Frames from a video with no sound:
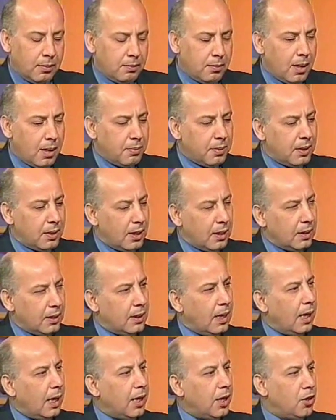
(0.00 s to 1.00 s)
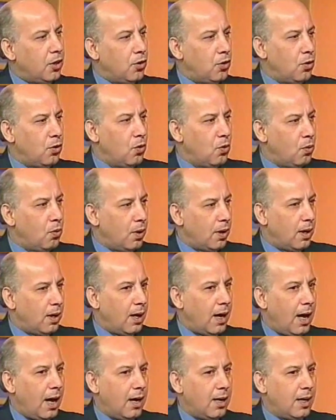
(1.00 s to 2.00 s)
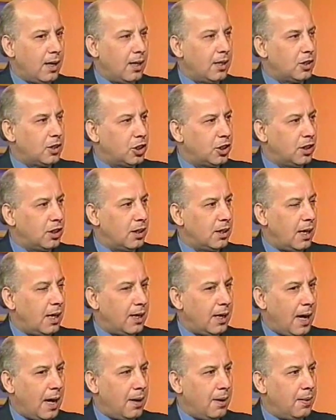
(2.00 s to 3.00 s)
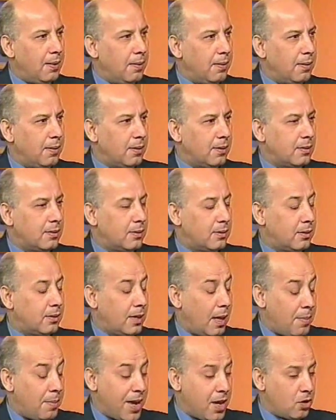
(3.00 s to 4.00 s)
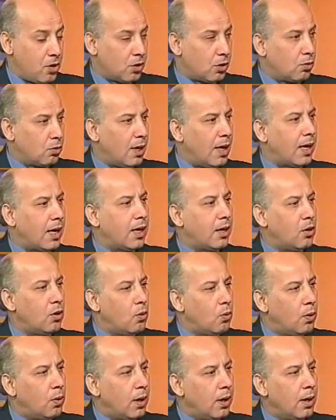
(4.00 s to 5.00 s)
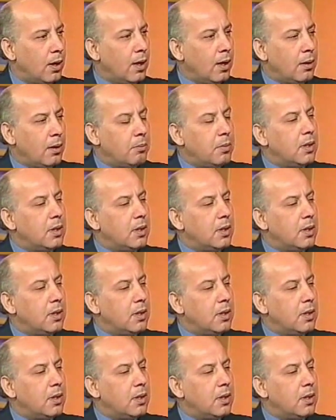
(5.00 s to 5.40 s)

لا ما بدنا ندعي انه هو يعني شيء يعني تميز ولكن هو نعم.